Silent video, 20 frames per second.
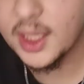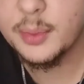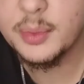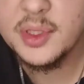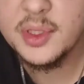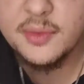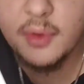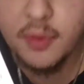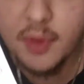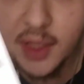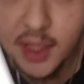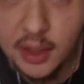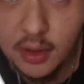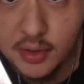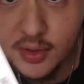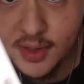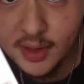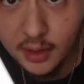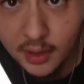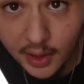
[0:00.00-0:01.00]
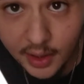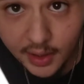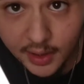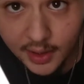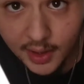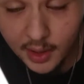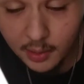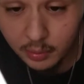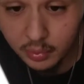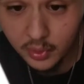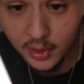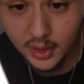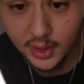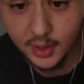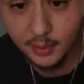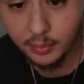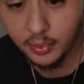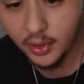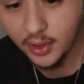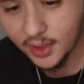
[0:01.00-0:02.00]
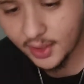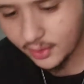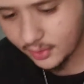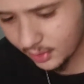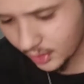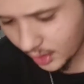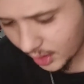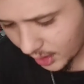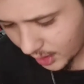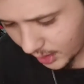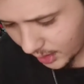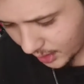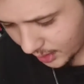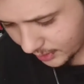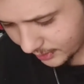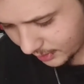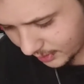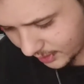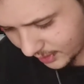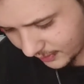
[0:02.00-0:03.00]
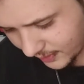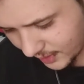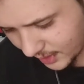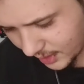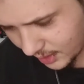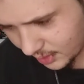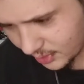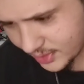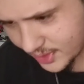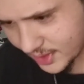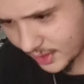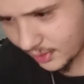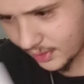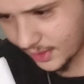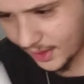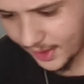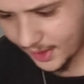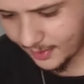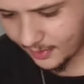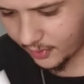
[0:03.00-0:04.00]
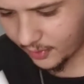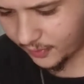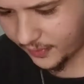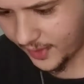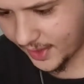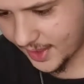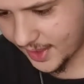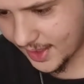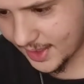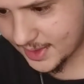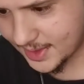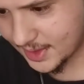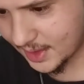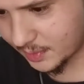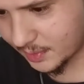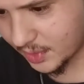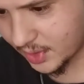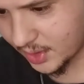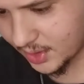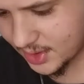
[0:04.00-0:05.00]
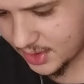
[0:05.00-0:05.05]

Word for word: Depois eu vou ver o que, que o celular tem, porque até porque eu tenho que ver o que, que o celular oferece, né, mano?